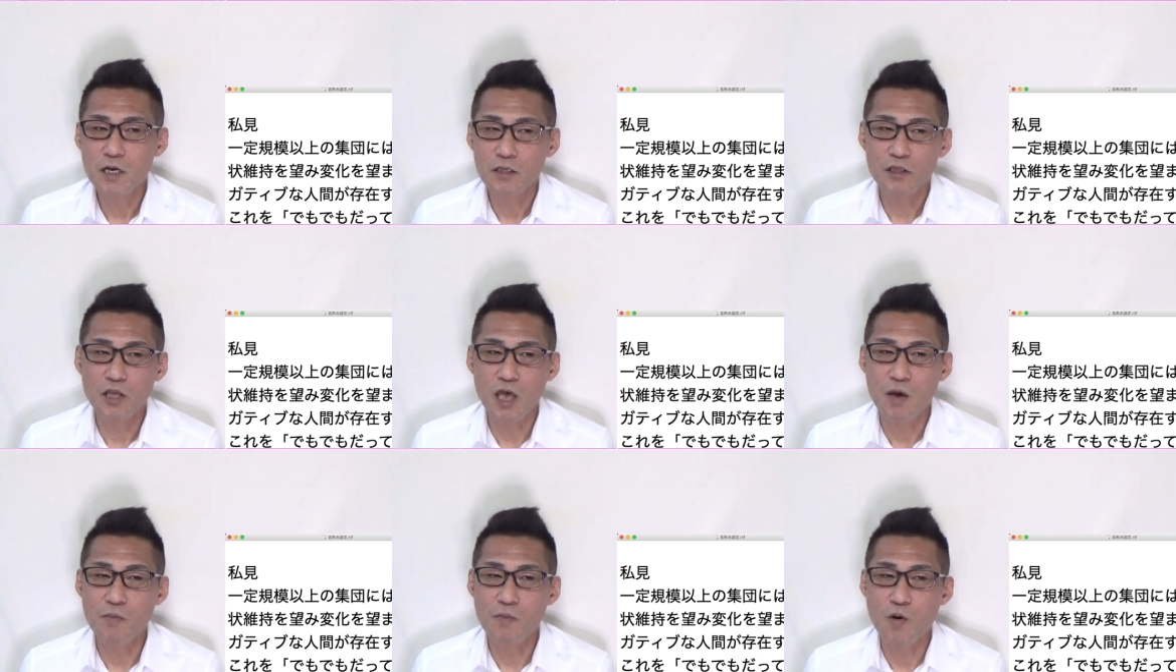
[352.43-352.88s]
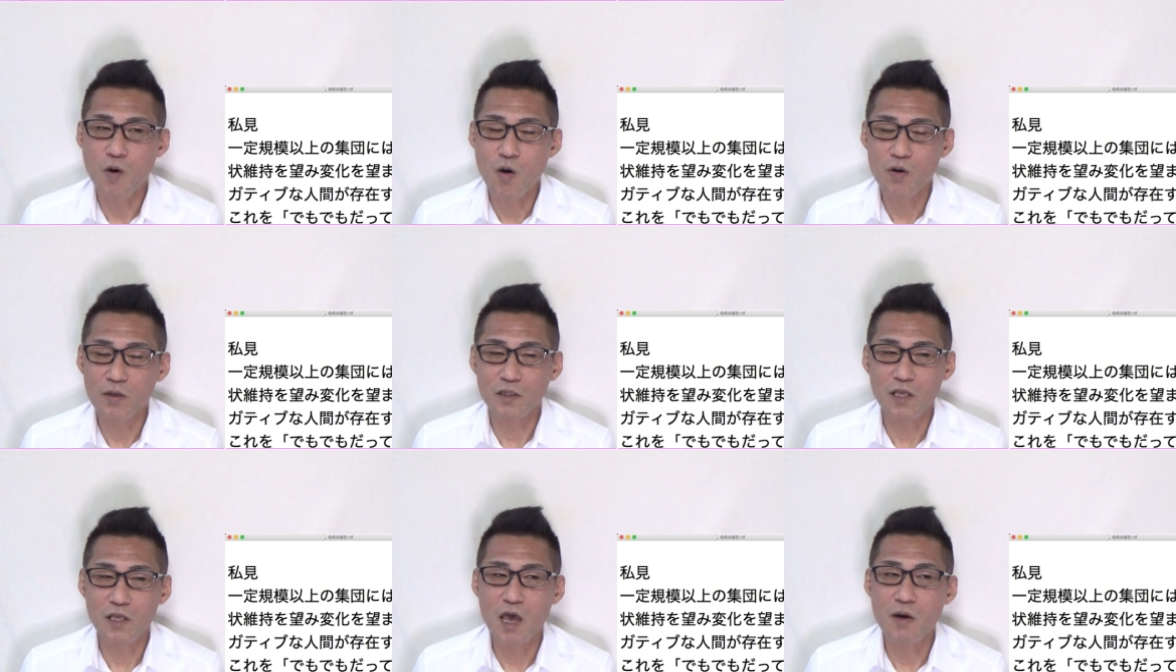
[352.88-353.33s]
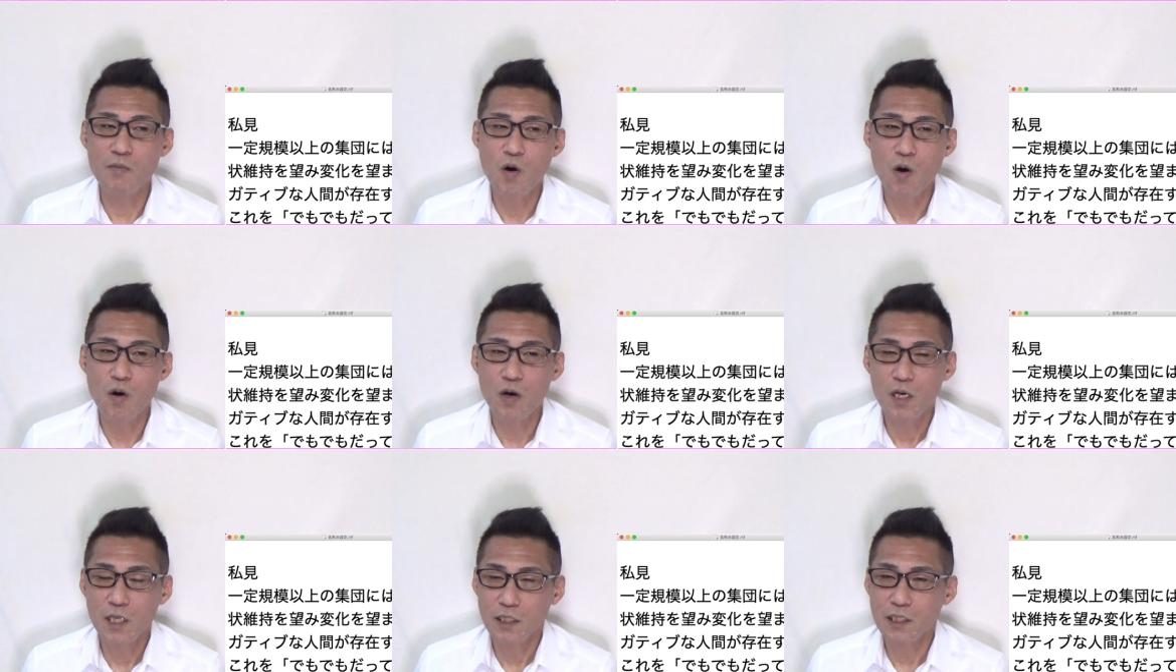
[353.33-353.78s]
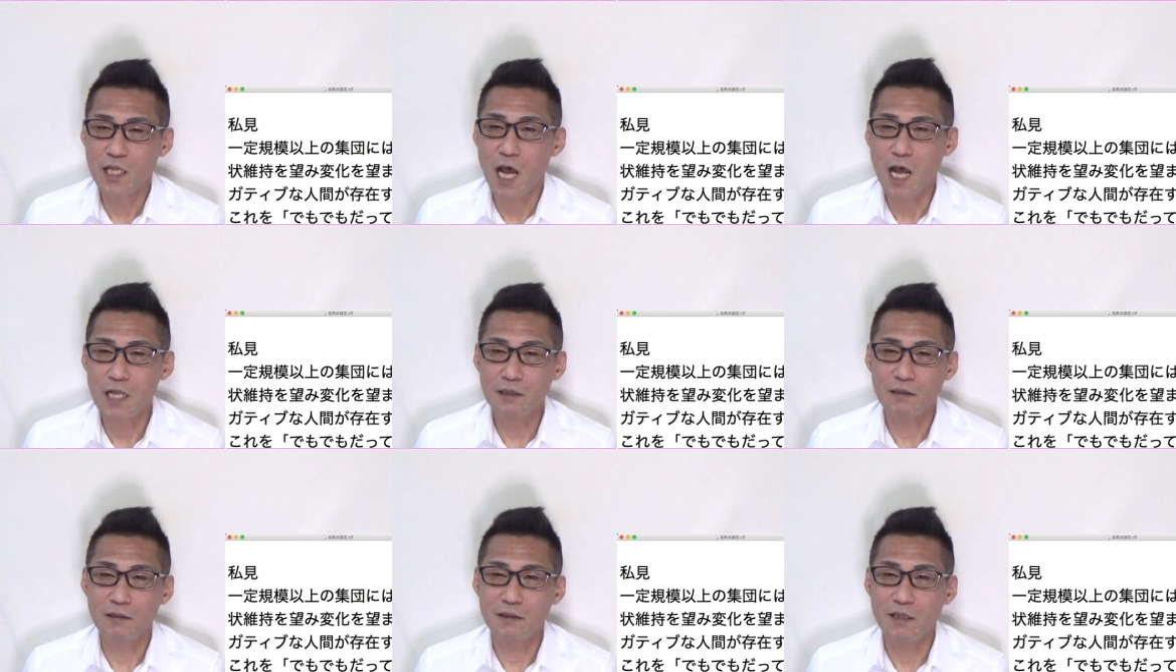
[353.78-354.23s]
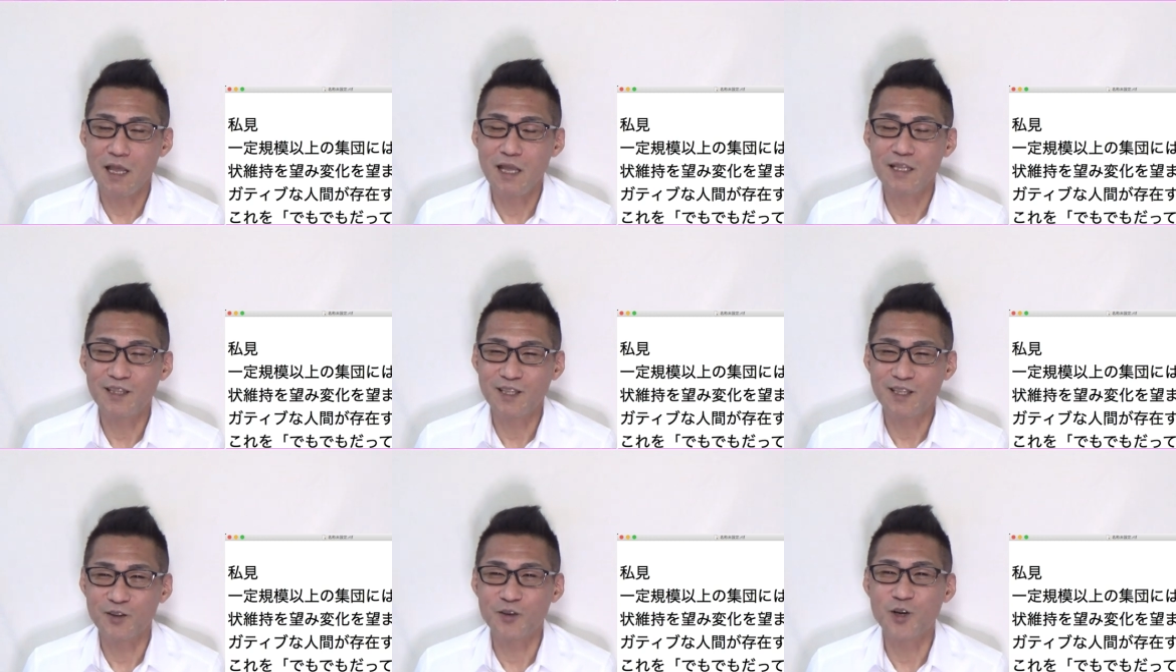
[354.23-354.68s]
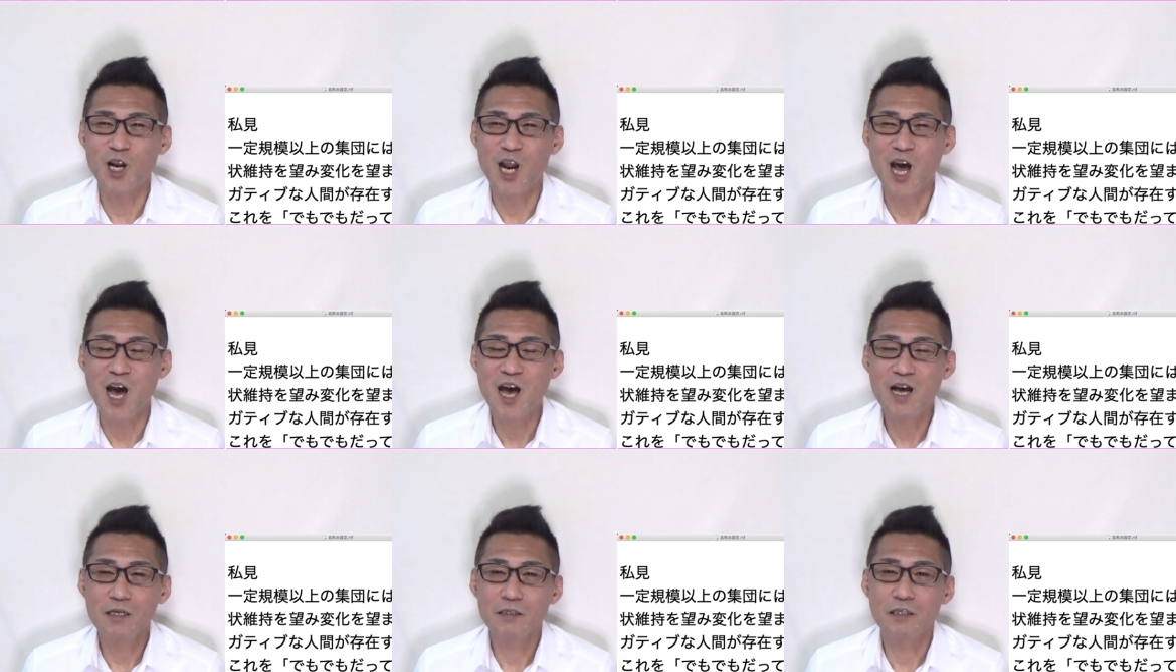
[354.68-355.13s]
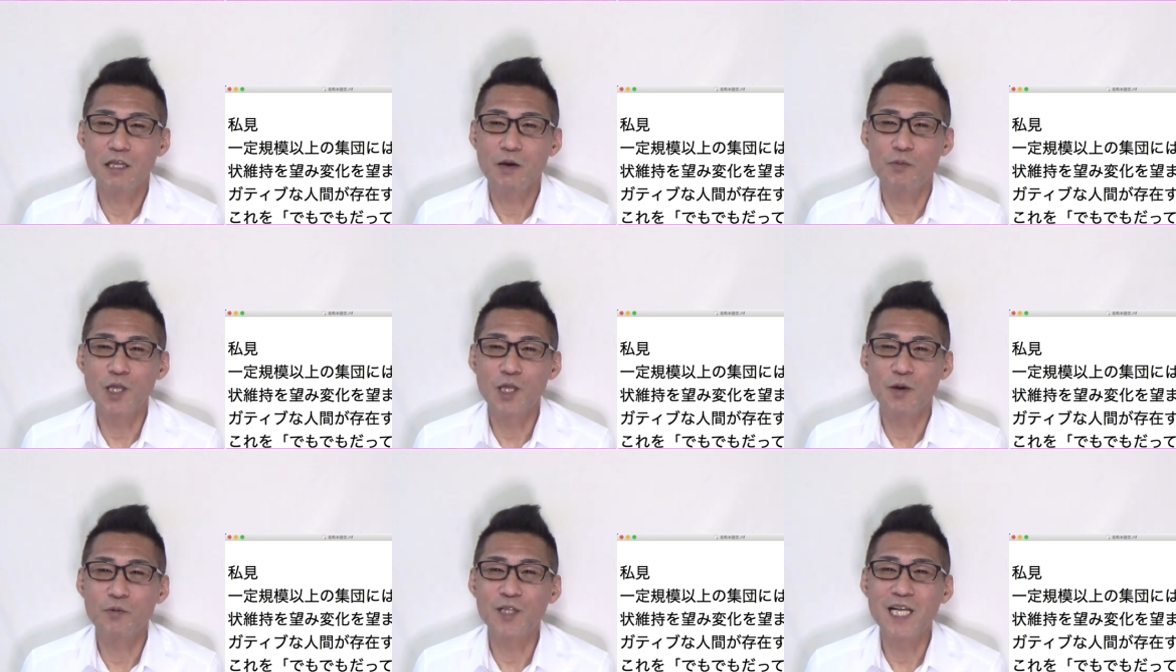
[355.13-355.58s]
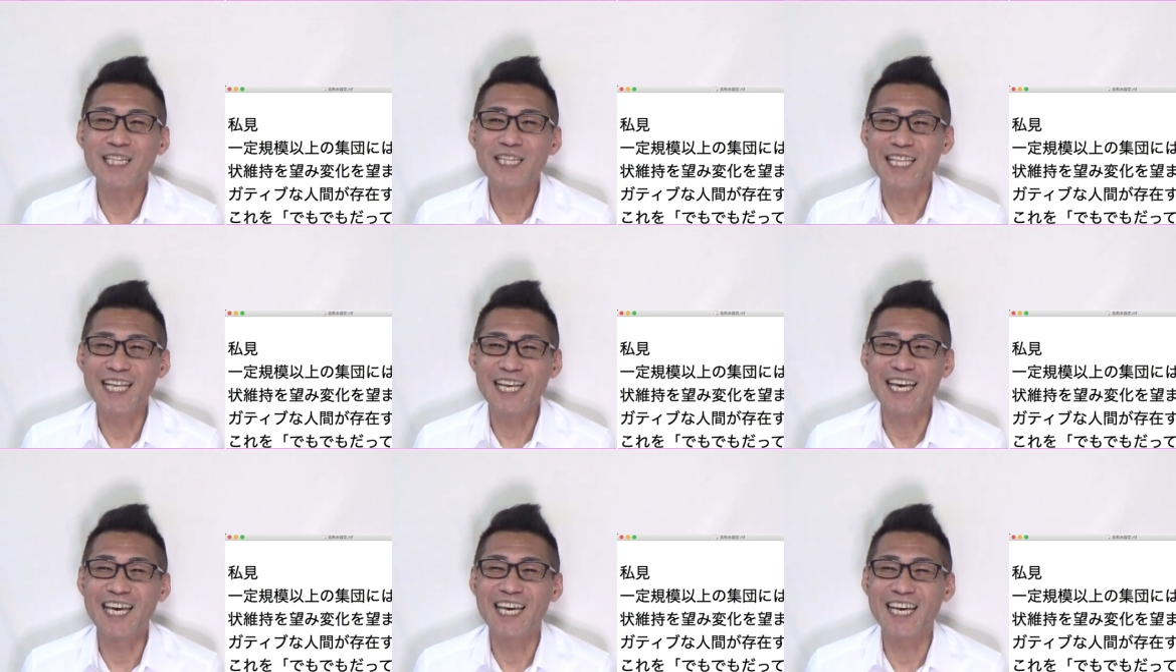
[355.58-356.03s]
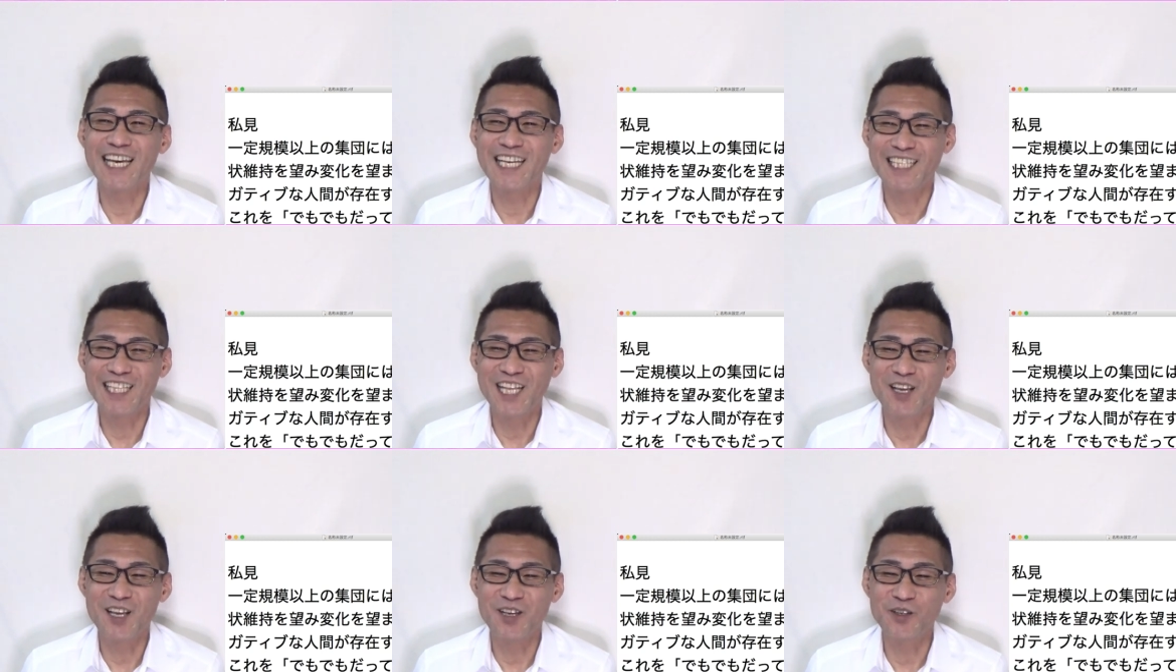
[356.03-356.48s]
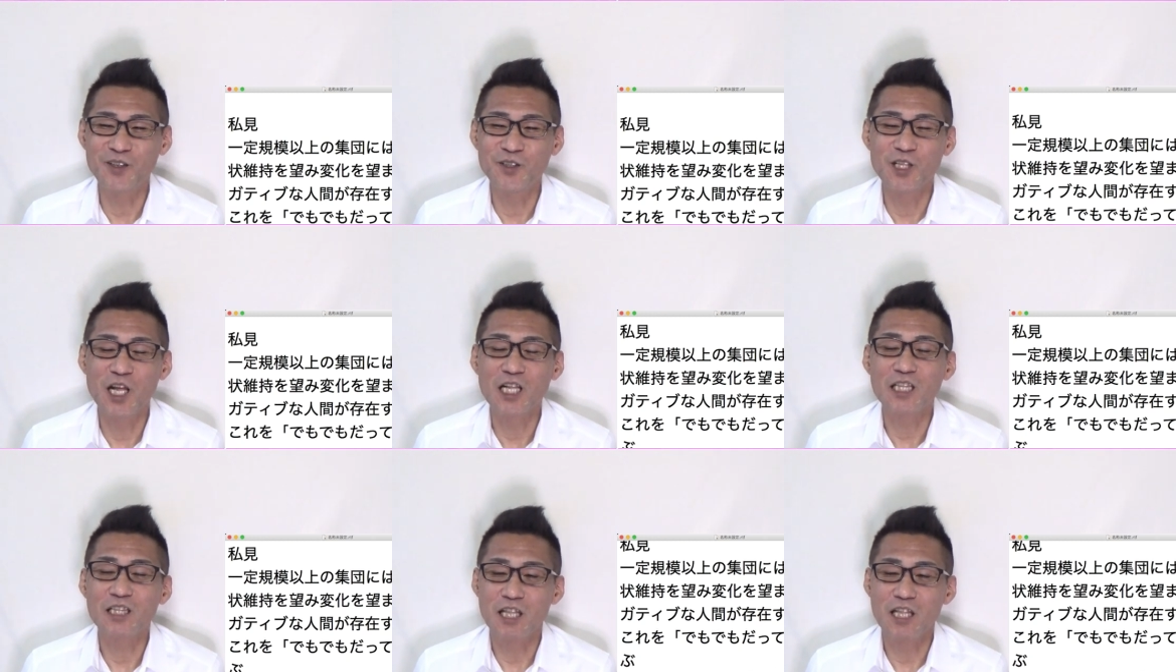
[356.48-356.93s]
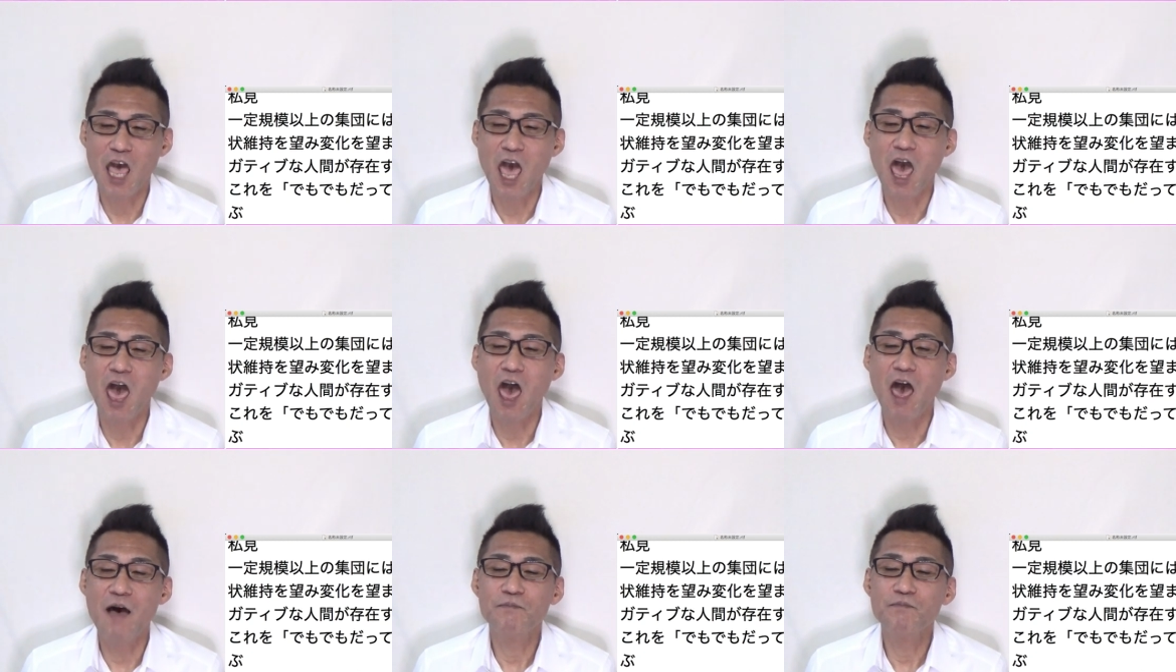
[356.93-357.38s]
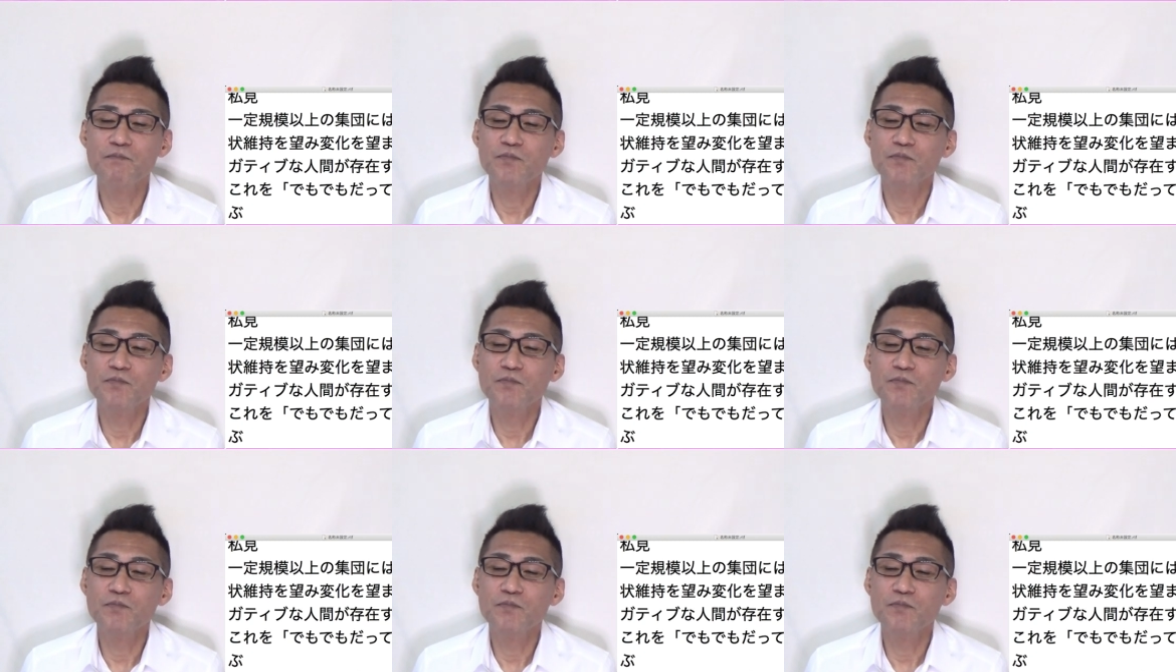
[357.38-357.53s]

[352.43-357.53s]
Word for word: でもでもだってって言うから、でもでもだって、えー、って言うんだって、